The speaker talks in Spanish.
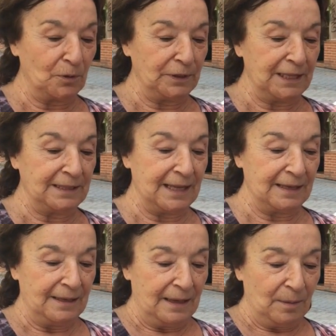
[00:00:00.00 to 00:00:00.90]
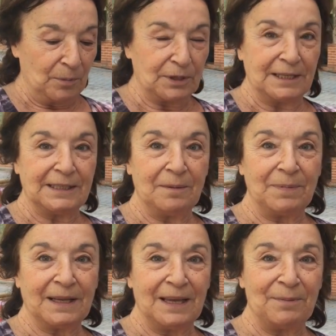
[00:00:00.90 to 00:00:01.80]
contenta, porque
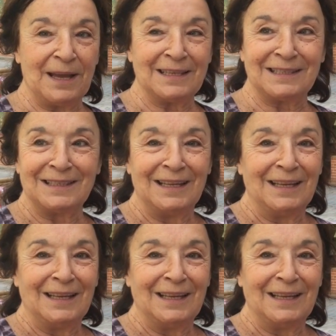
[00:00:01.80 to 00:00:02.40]
siempre que vas,